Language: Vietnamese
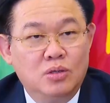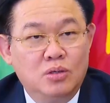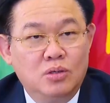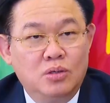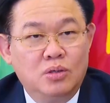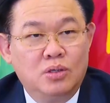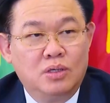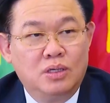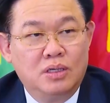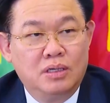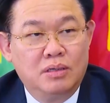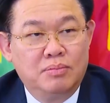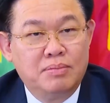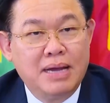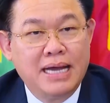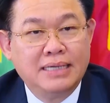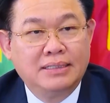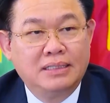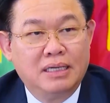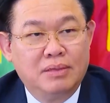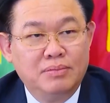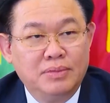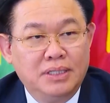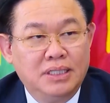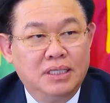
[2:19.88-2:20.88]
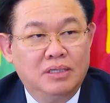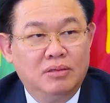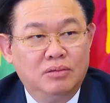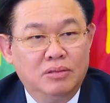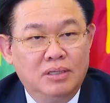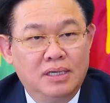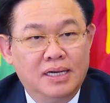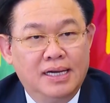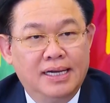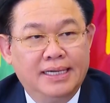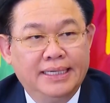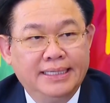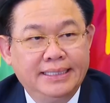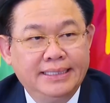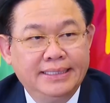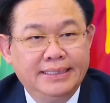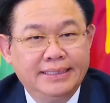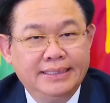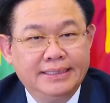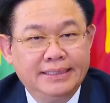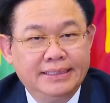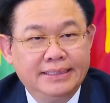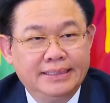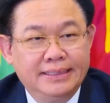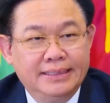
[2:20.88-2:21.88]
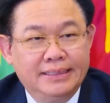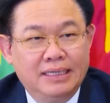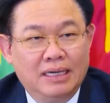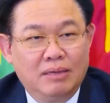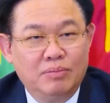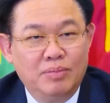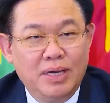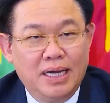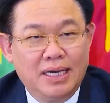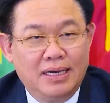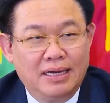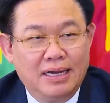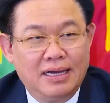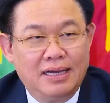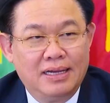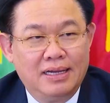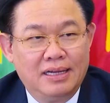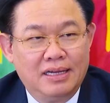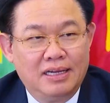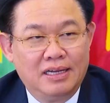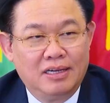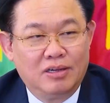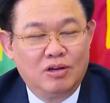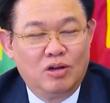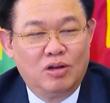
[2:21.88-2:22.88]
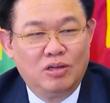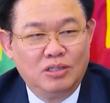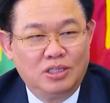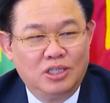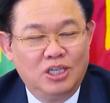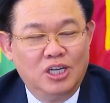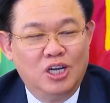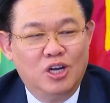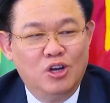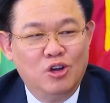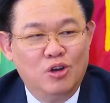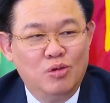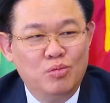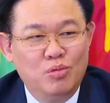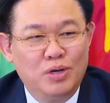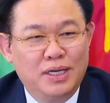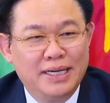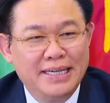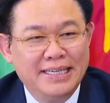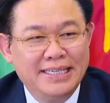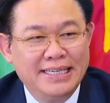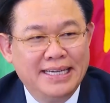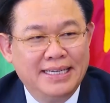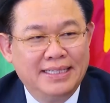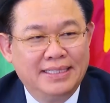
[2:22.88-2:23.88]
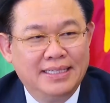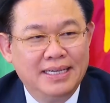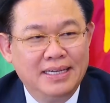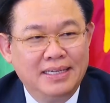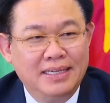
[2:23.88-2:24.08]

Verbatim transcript: xây dựng cơ chế, khung khổ pháp luật phù hợp, tạo điều kiện thúc đẩy hợp tác thương